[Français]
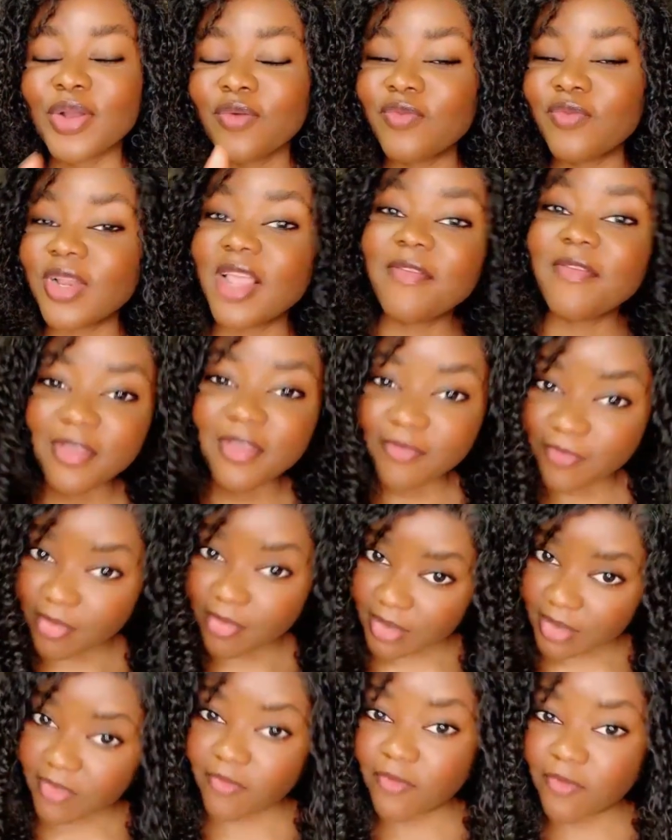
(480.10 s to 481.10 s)
vous les filles,
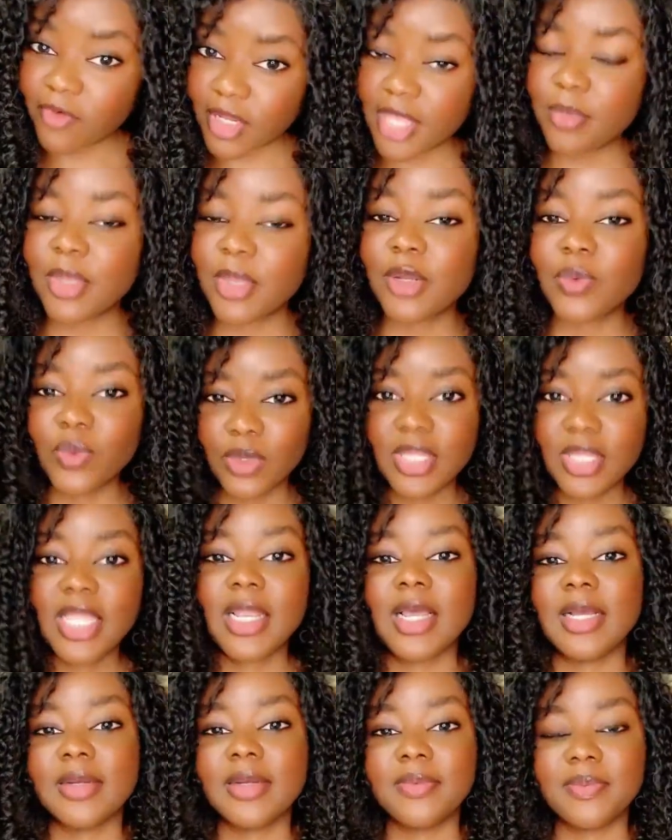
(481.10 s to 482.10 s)
vous qui m'écoutez
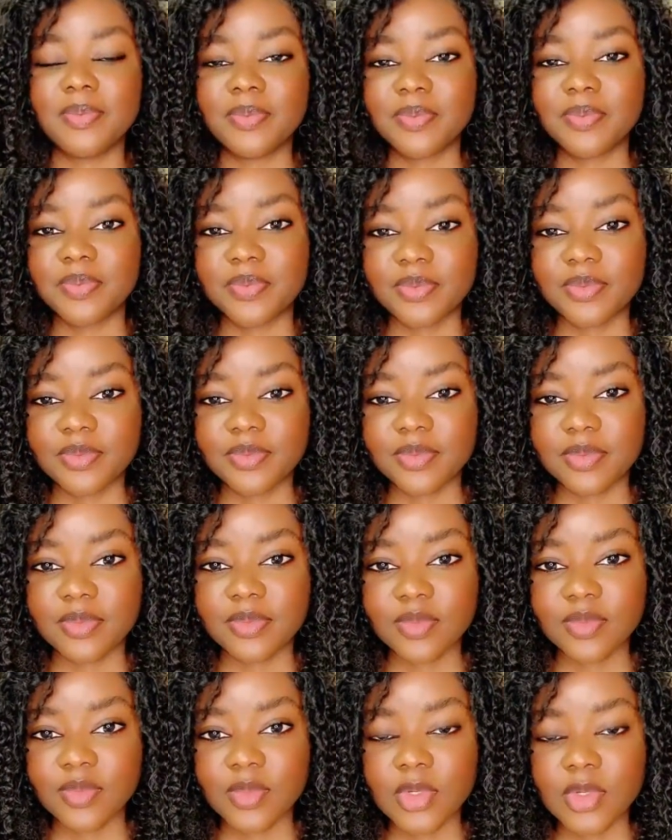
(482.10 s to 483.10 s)
là,
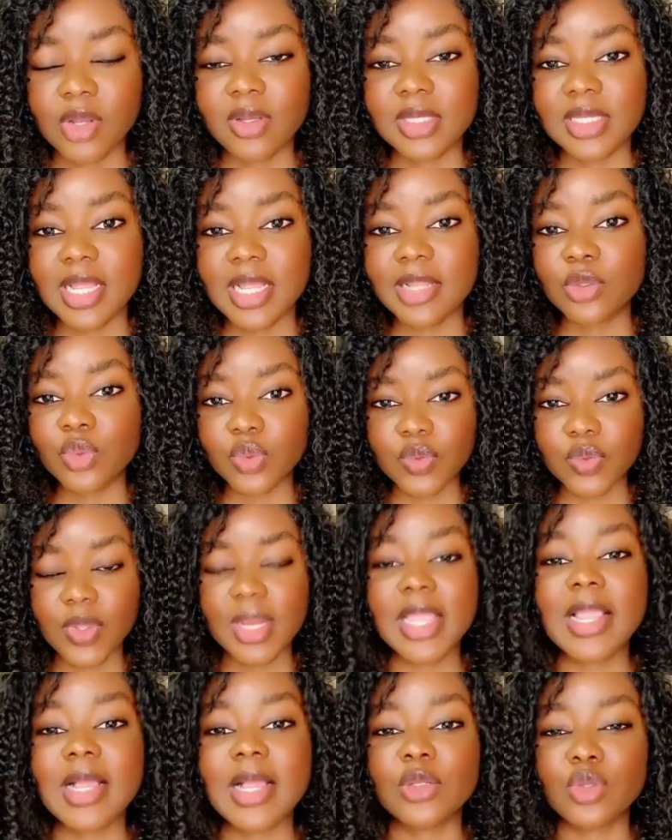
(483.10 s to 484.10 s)
on sait tout ce que
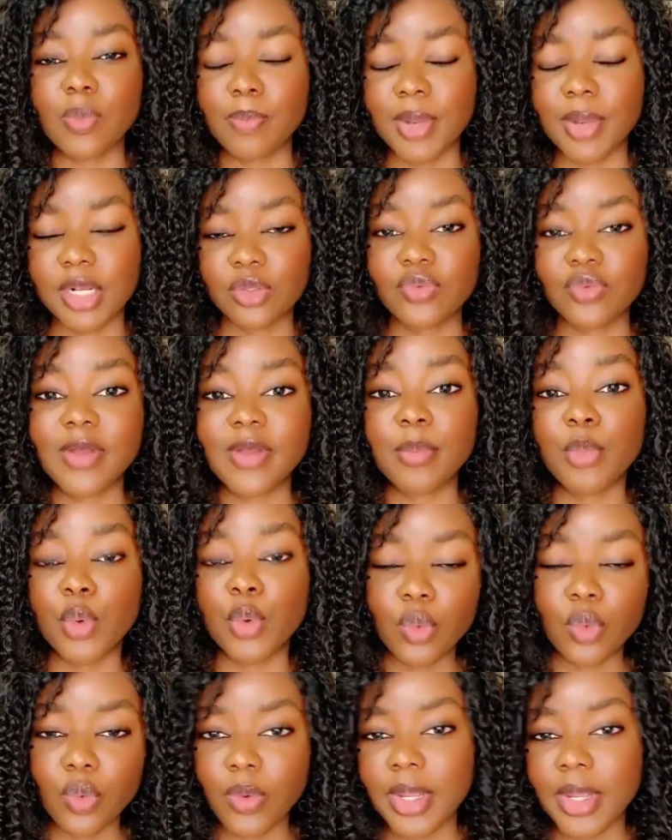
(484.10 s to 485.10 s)
les garçons parlent souvent
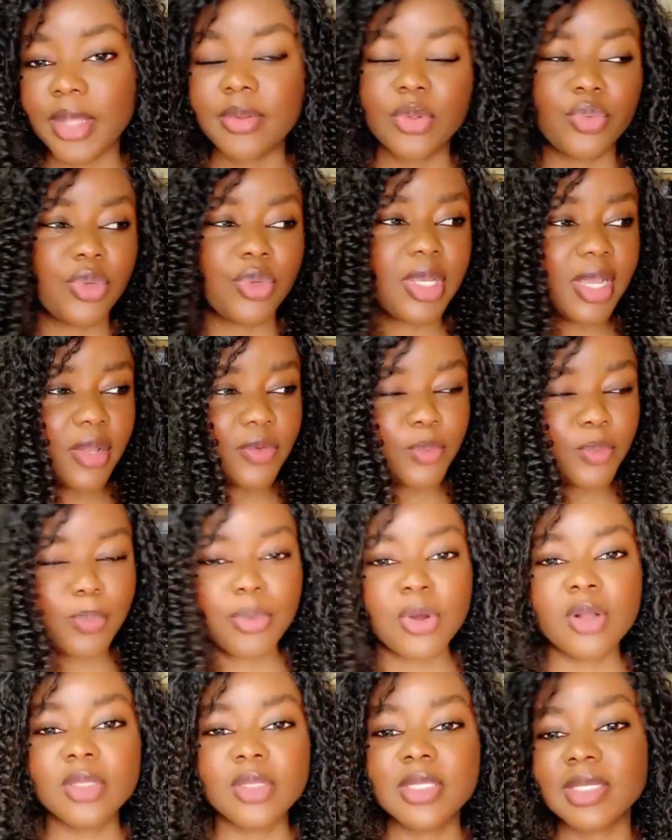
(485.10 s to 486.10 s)
beaucoup. Hein. Oui, entre
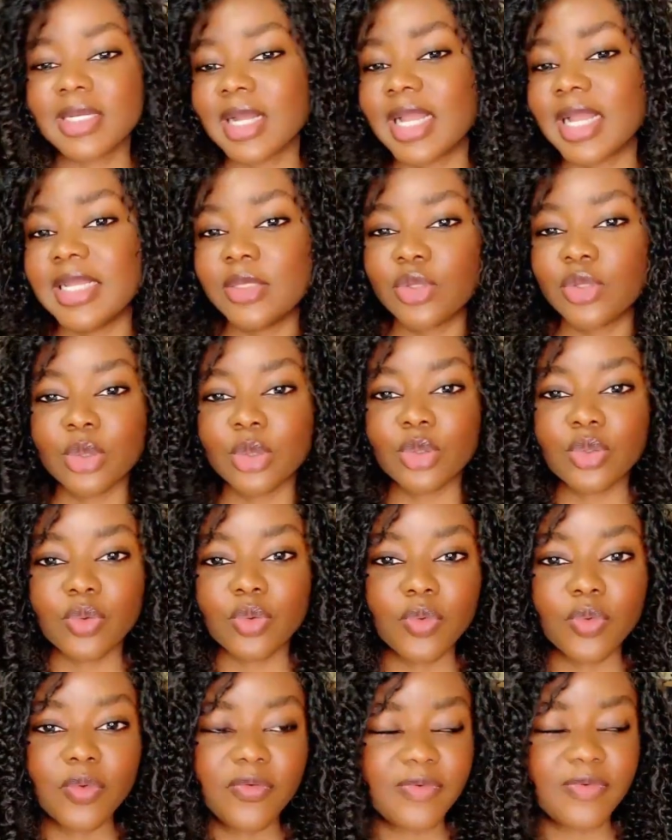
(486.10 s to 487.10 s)
potes, quand ils se
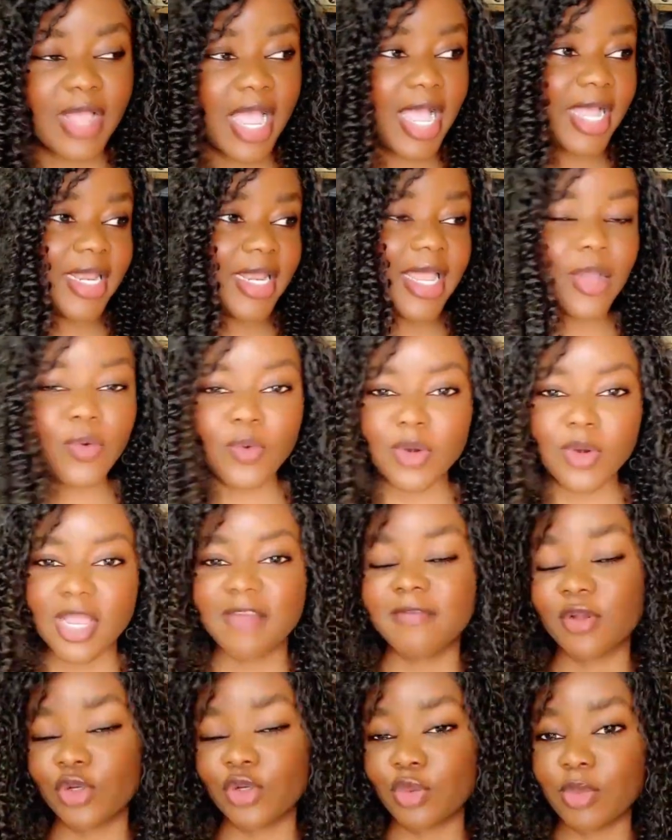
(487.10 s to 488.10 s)
retrouvent à la
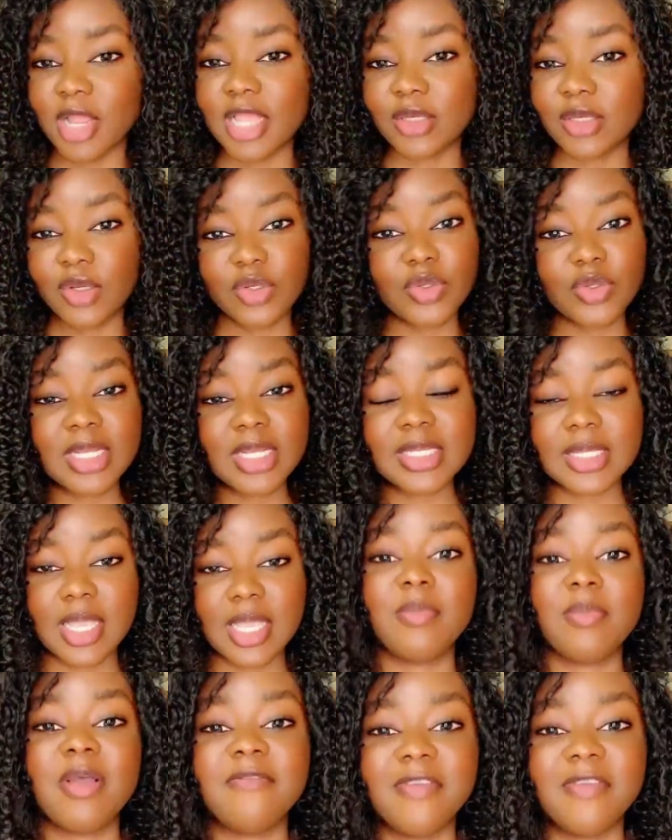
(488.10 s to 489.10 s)
gola franchement, est-ce que tu sais ce
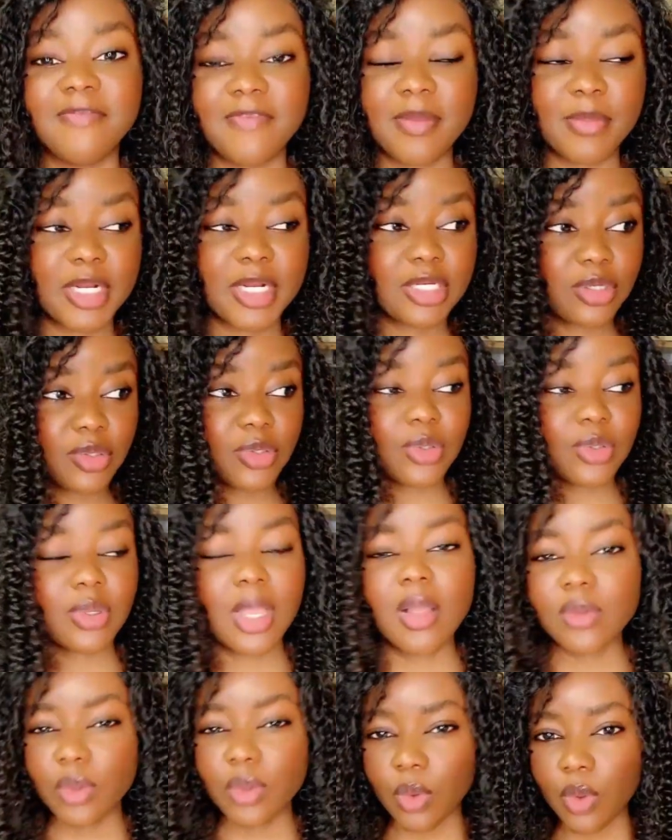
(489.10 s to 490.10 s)
qu'elle m'avait fait, machin truc.
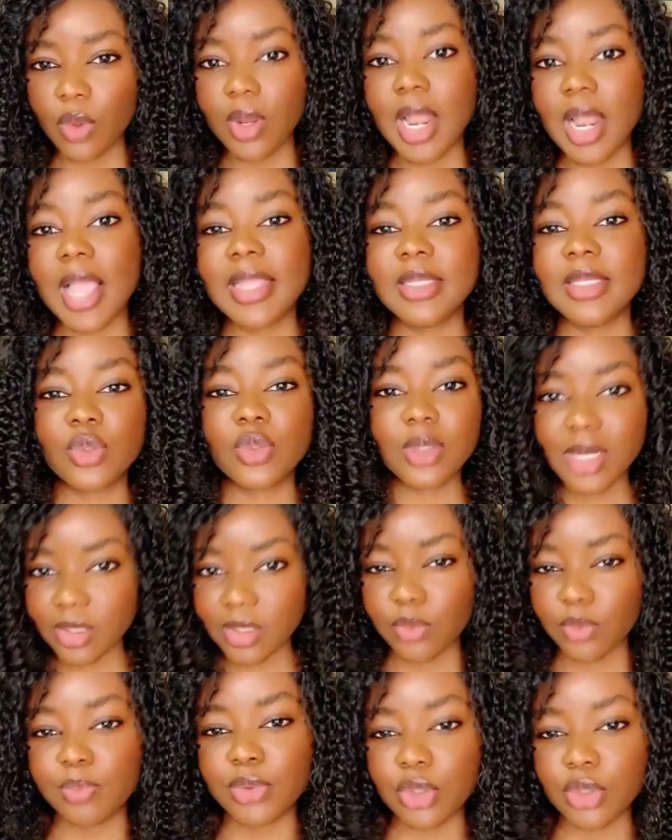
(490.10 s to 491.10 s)
Entre eux, là, ils se
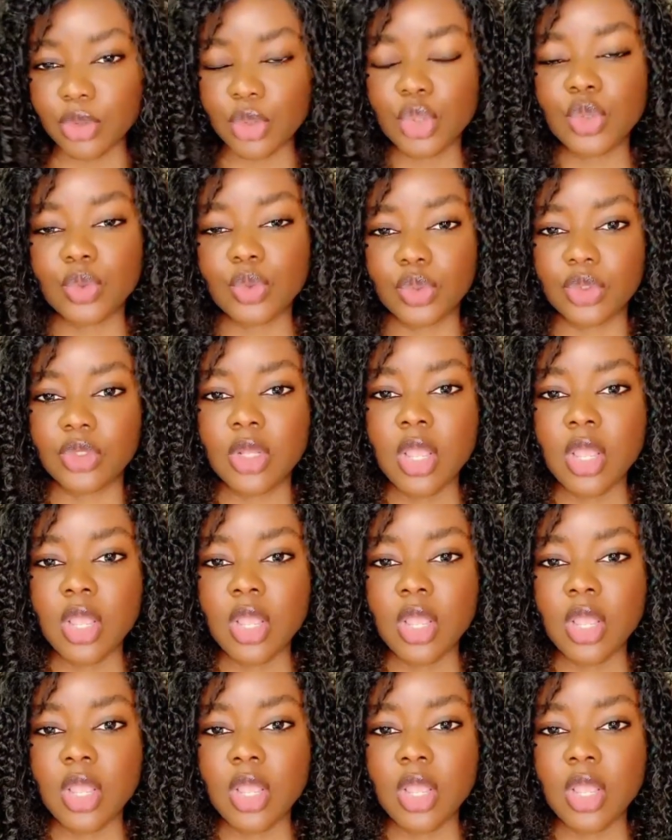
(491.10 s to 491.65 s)
racontent plein de choses.